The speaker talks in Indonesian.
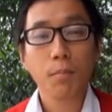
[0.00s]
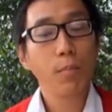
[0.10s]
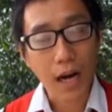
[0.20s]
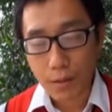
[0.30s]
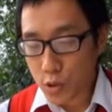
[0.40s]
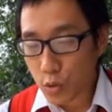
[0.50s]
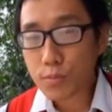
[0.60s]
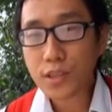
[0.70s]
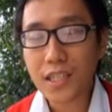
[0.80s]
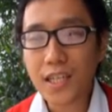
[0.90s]

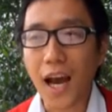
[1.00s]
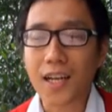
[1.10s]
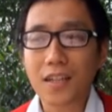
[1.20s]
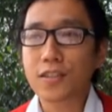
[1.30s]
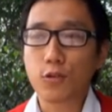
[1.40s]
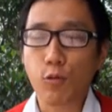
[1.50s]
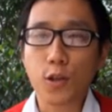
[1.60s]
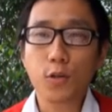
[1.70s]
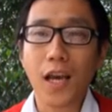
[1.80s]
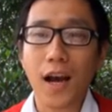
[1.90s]
Berasumsi adalah
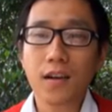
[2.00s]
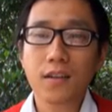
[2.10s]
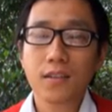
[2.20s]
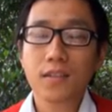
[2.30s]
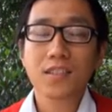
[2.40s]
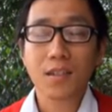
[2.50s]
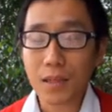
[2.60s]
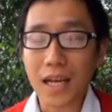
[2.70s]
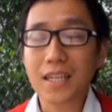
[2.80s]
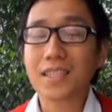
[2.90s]
sesuatu yang
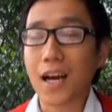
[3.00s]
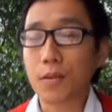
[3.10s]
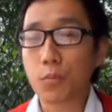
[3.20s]
sebenarnya sangat